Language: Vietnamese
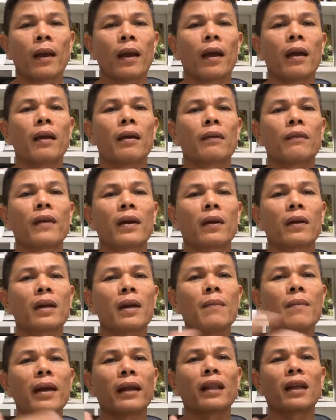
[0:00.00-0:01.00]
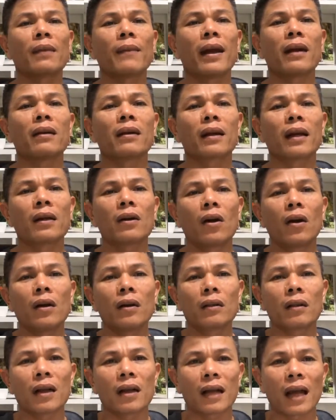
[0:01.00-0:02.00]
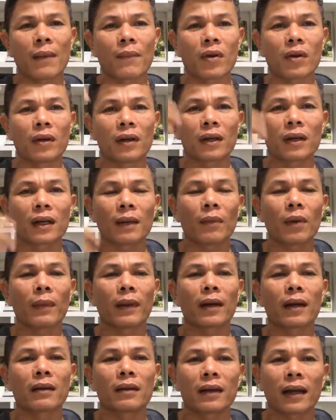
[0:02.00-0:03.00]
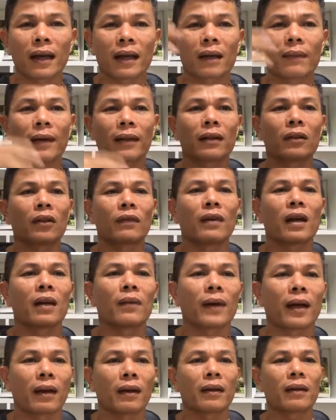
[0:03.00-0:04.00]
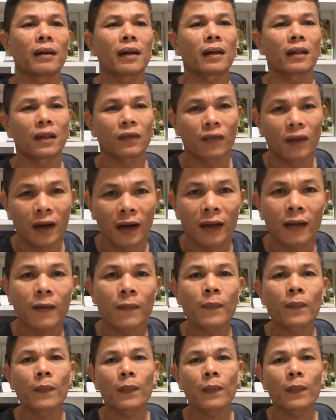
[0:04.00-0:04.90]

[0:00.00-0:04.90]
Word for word: à, và cái group này thì các bạn được kết nối tất cả mọi người trên khắp mọi miền đất nước này các bạn thấy tuyệt vời không ạ rất là tuyệt vời